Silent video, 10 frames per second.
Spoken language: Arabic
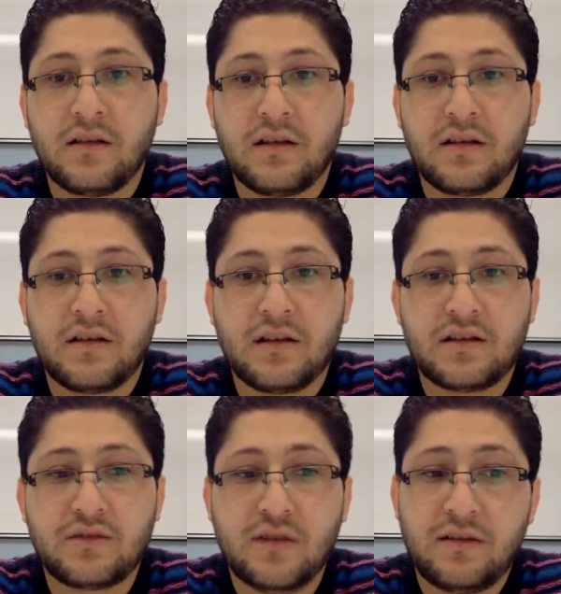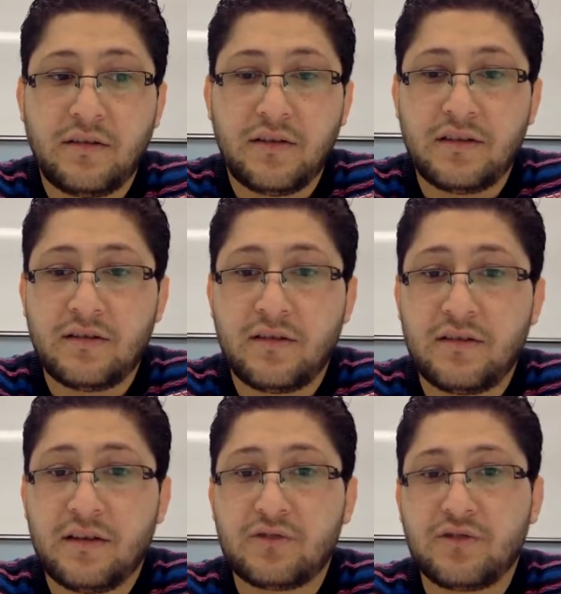آه، السؤال الثالث
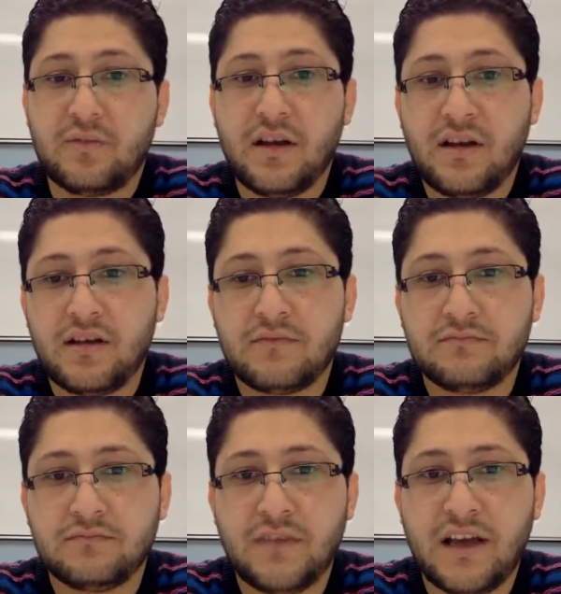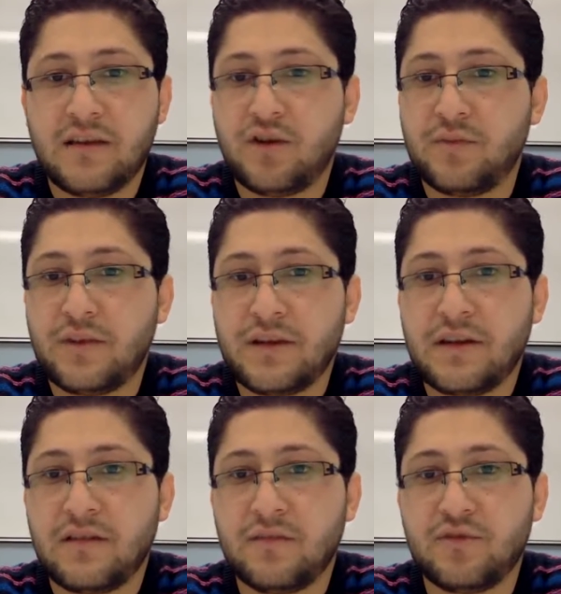الذي يخطر ما ما هي
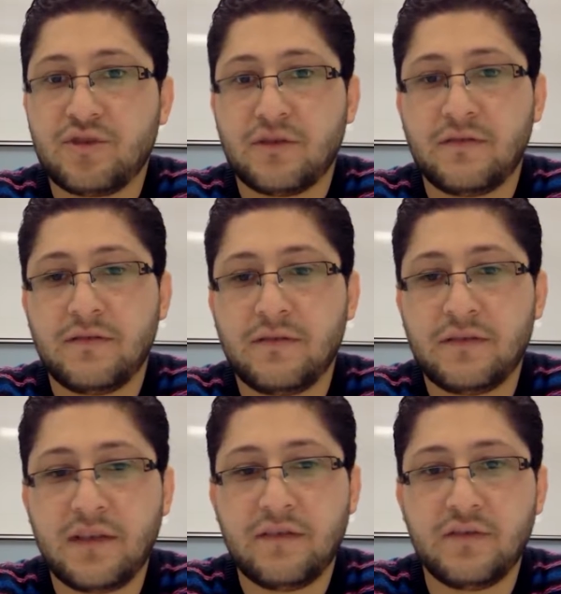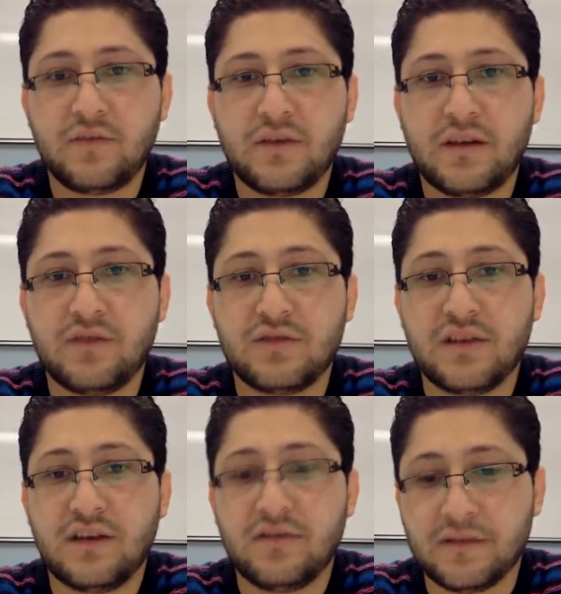خبرات هذا المشرف؟ كيف يمكن أن
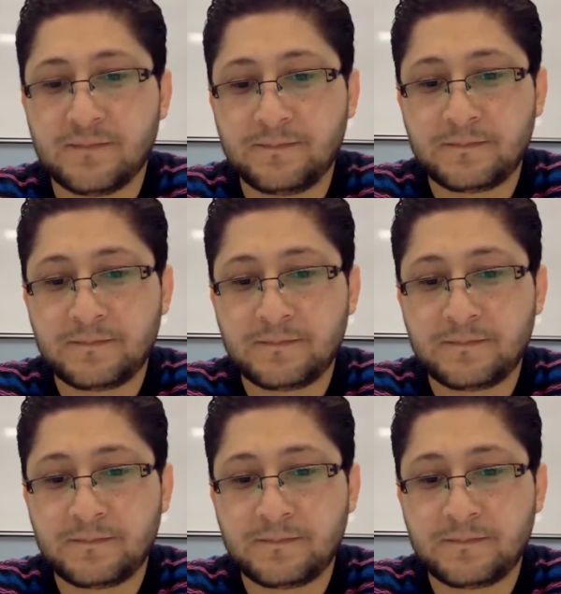يساعدنا؟